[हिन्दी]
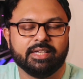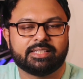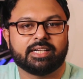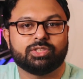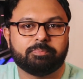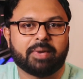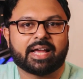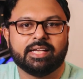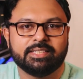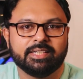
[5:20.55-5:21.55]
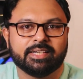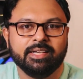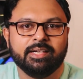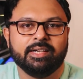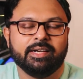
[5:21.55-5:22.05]
इसका जो पैकेजिंग है
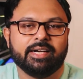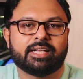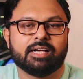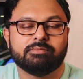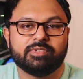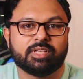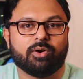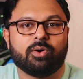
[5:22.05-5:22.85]
इट कम्स विथ